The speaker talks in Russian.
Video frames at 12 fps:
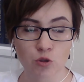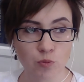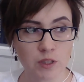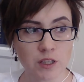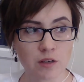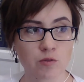
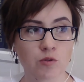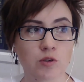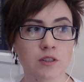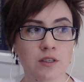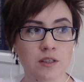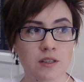Кроме
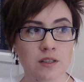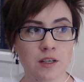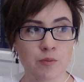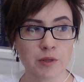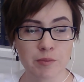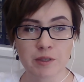того,
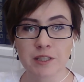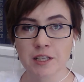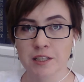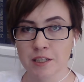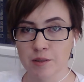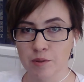а,
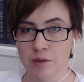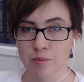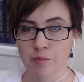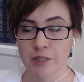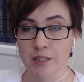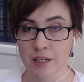применение
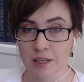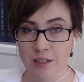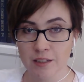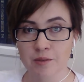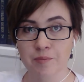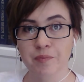
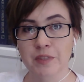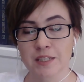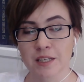парнорана,